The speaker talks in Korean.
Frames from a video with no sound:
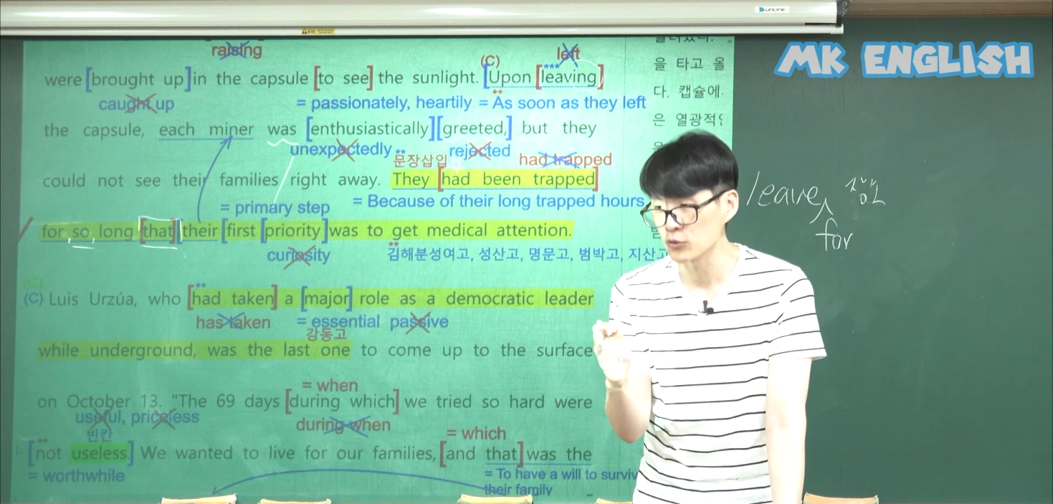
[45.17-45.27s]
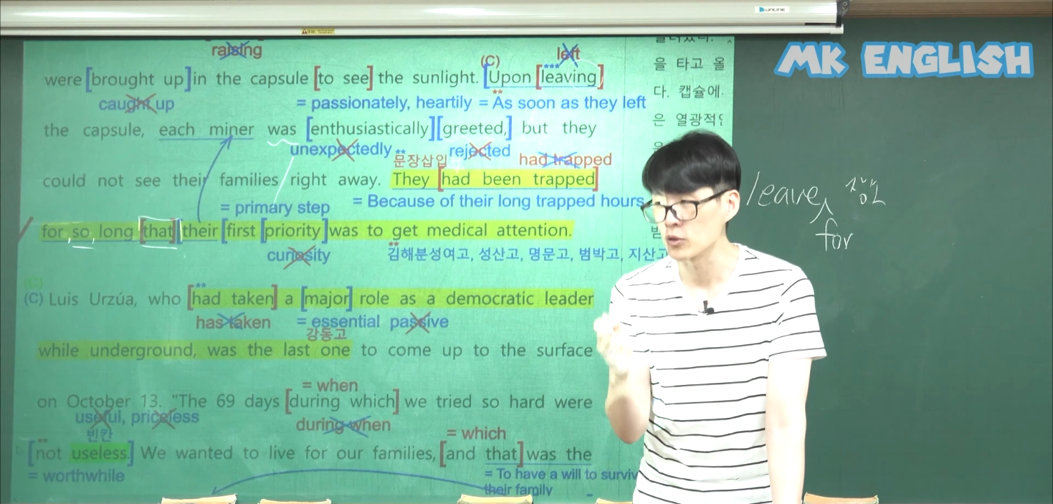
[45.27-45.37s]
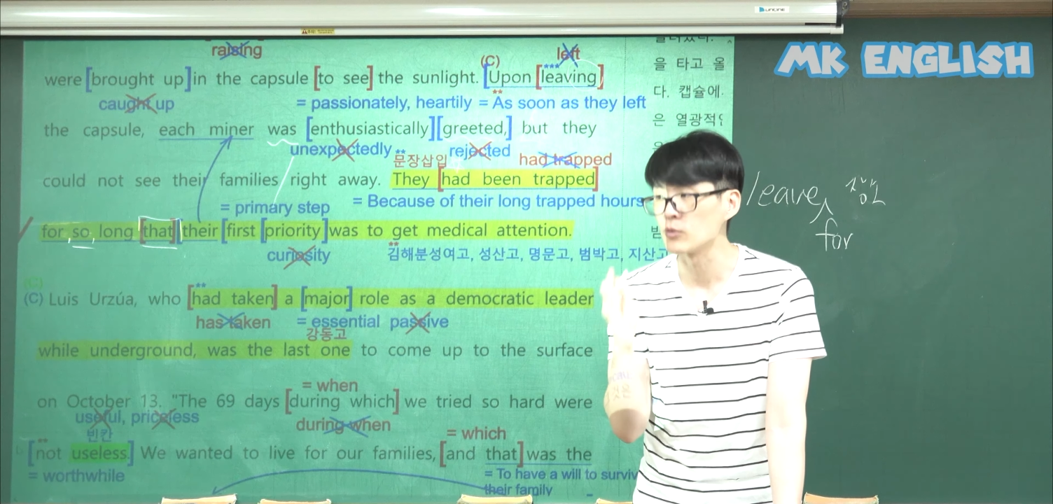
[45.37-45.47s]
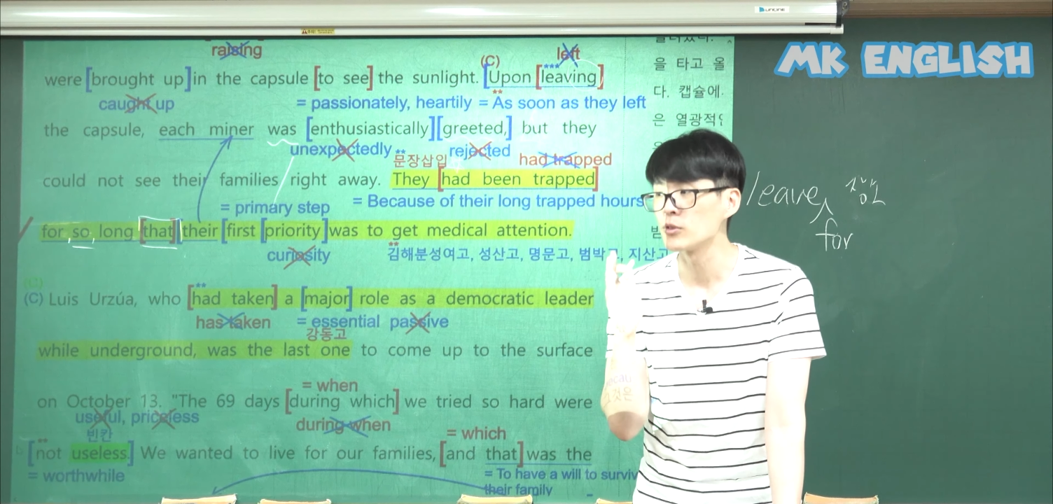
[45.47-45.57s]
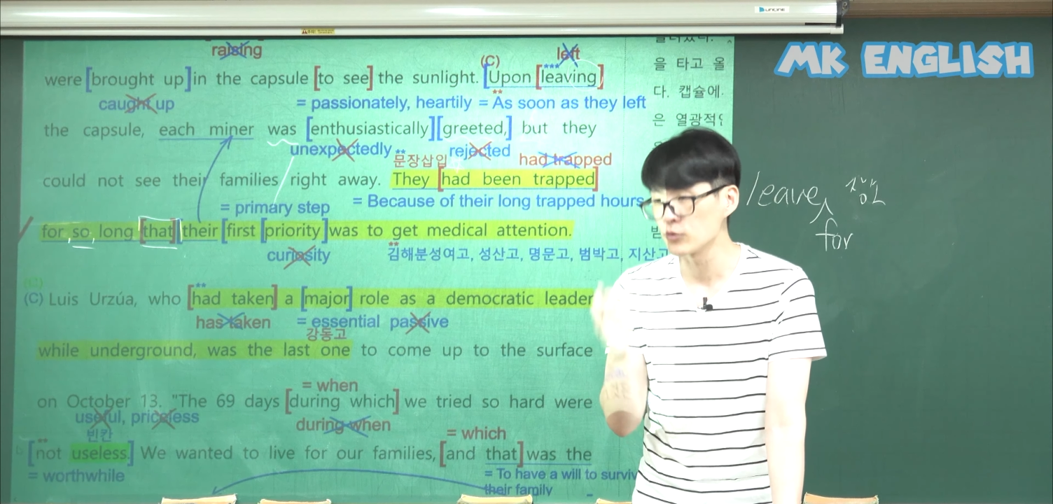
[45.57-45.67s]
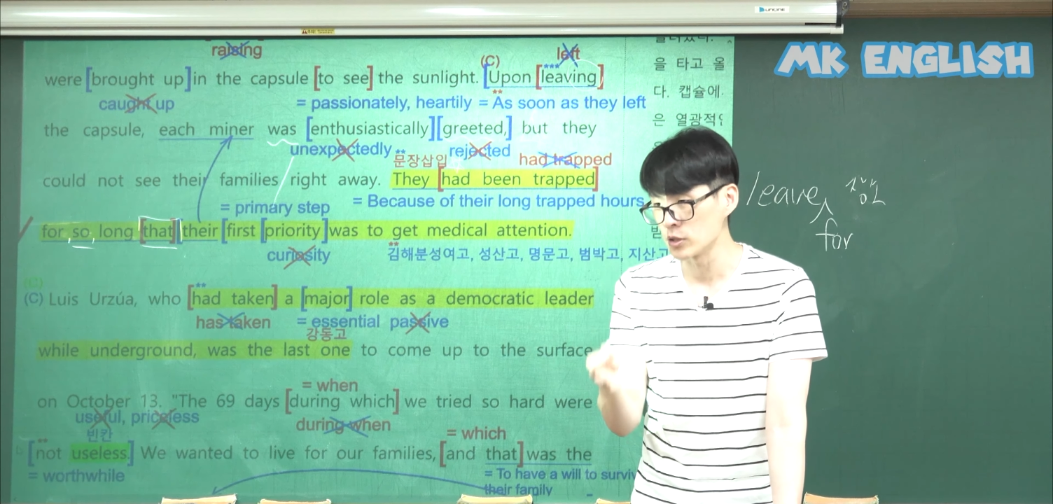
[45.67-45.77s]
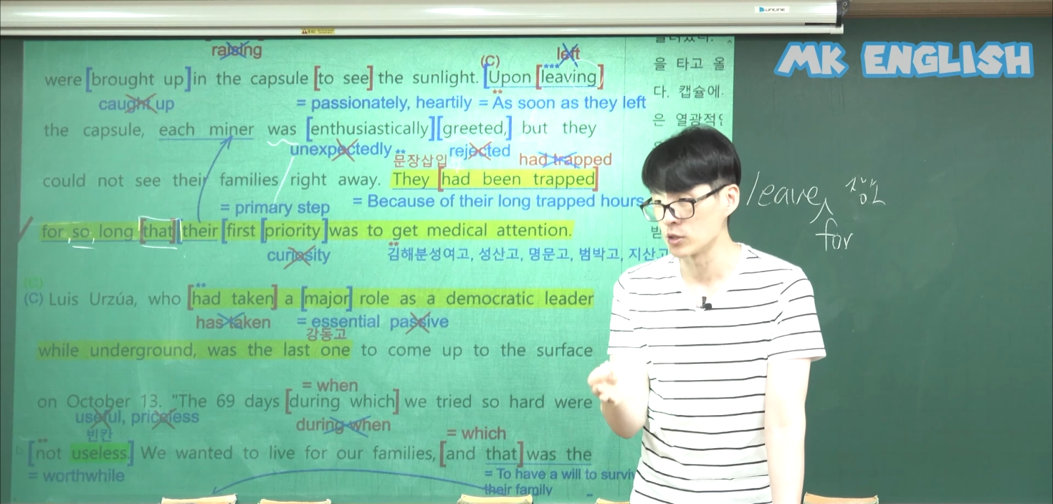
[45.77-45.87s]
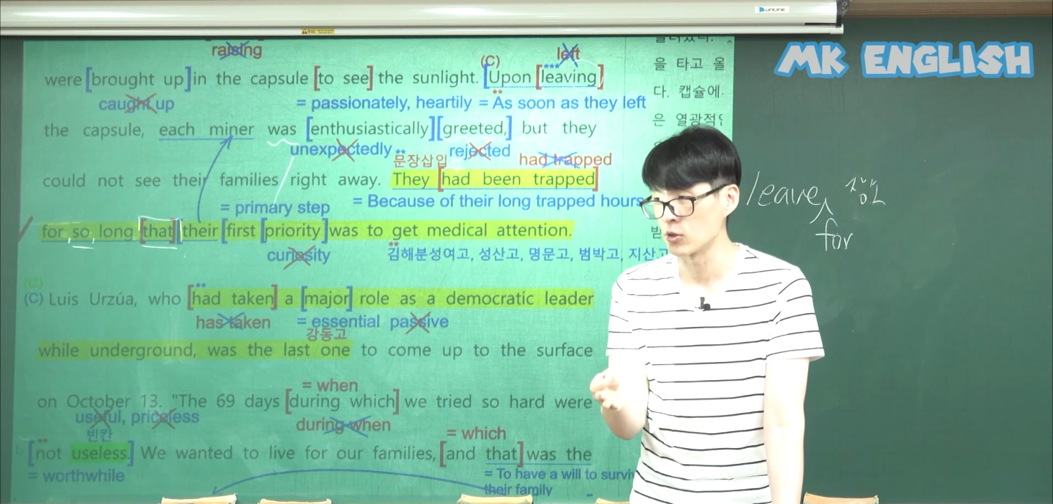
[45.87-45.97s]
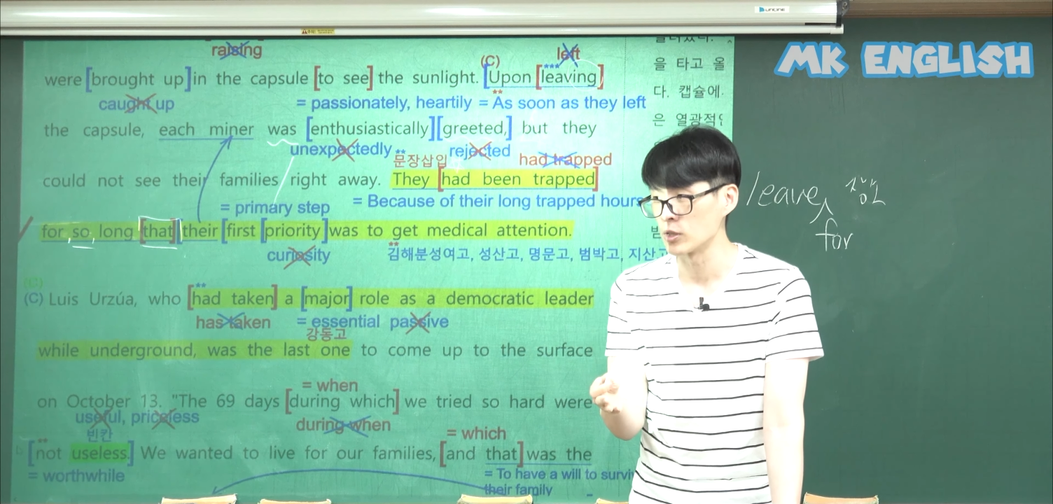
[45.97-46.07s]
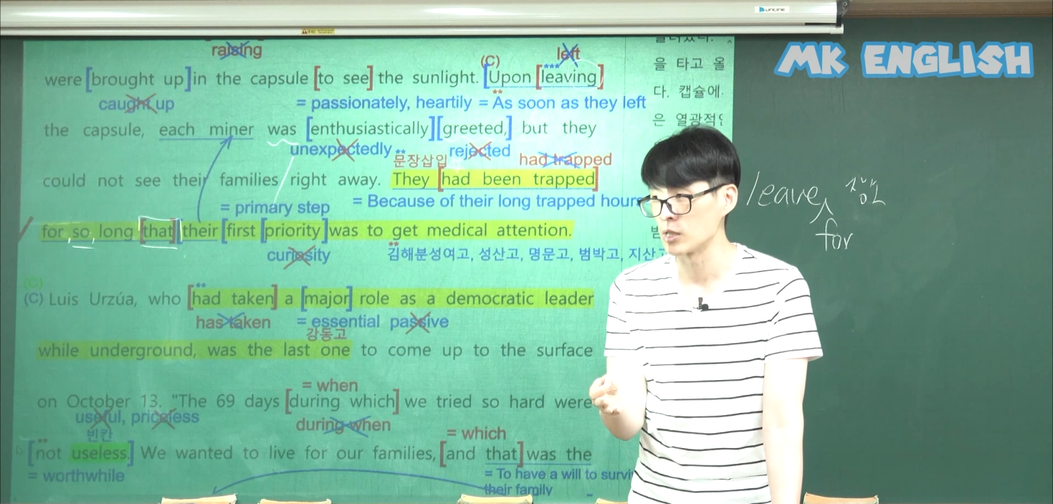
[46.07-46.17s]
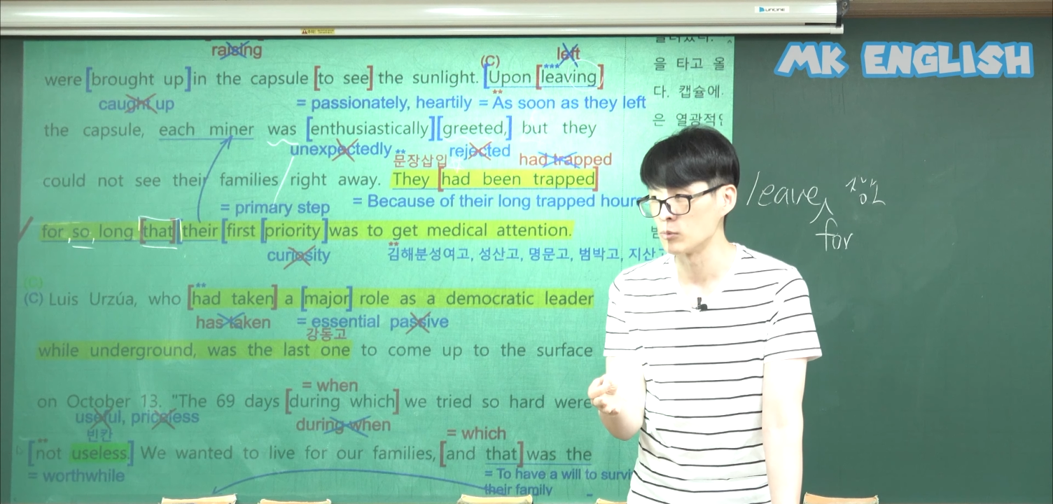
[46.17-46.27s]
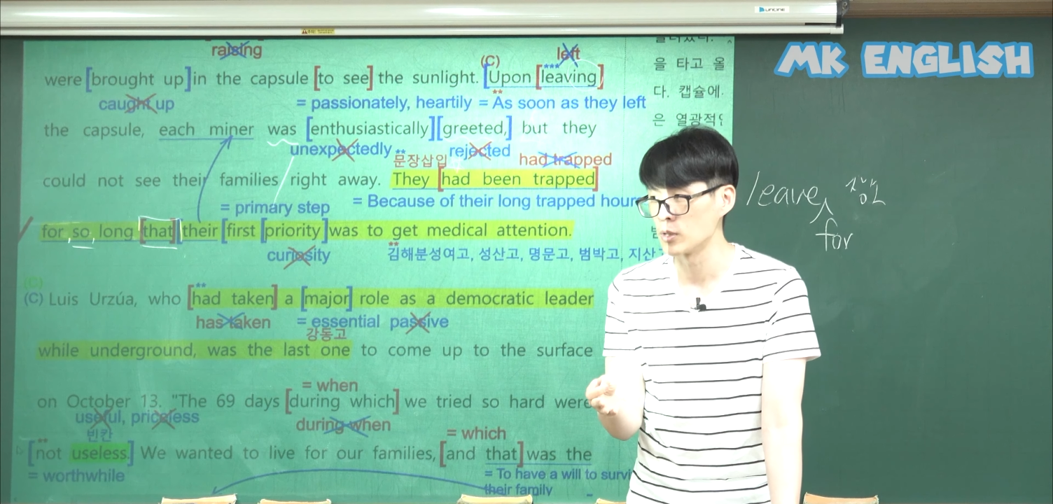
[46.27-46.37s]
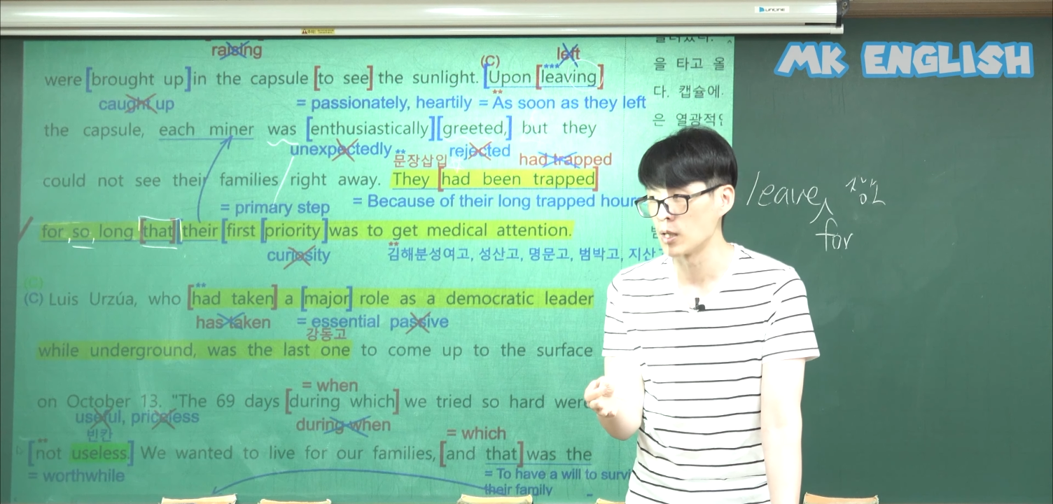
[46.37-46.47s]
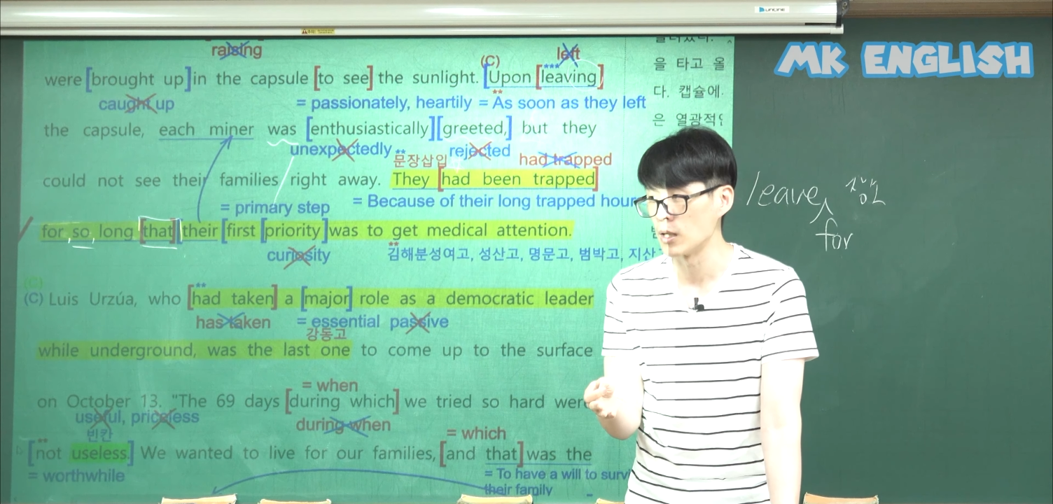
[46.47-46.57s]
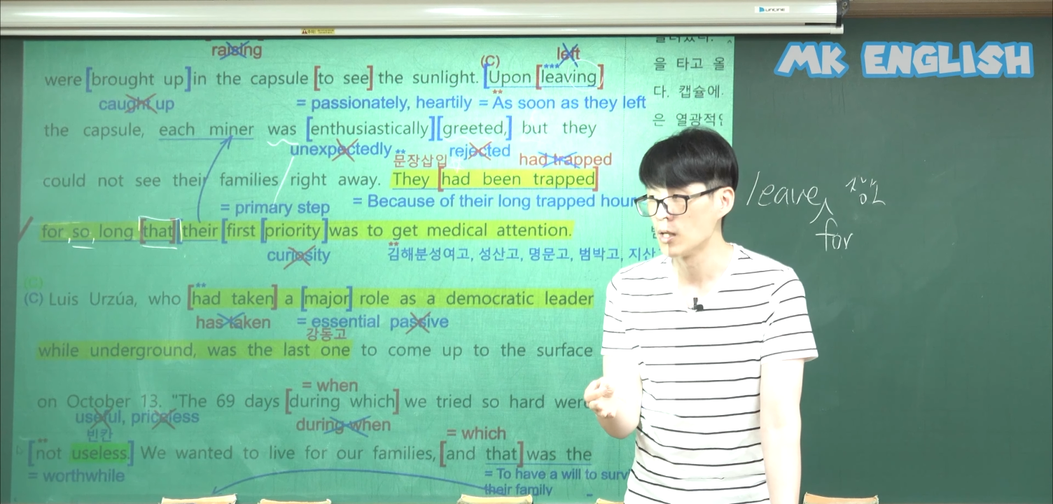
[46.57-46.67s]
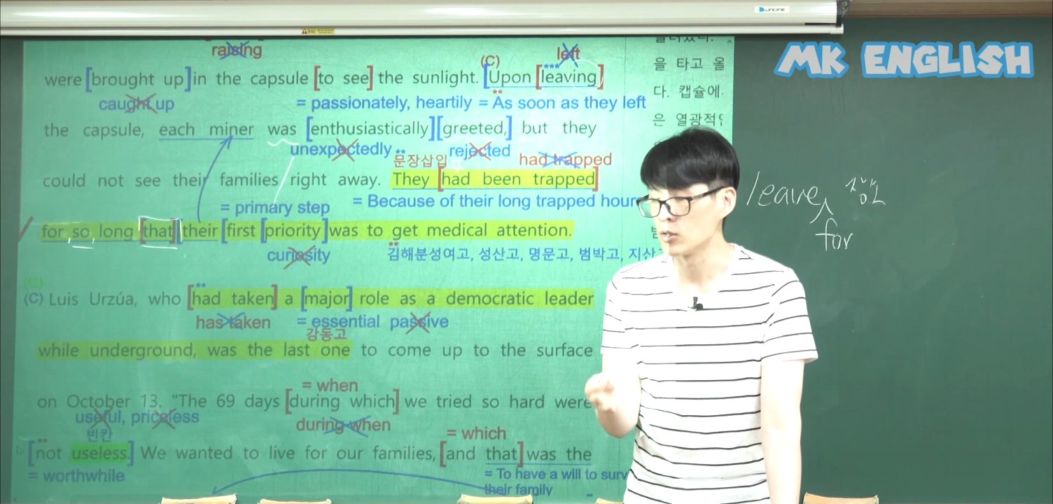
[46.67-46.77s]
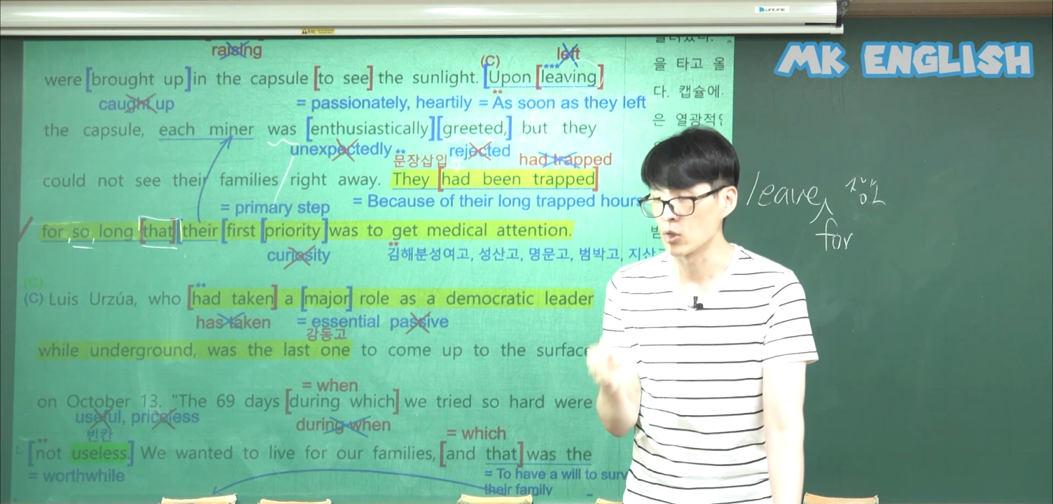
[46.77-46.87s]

수도 있고 쓸 수 있는 거기 때문에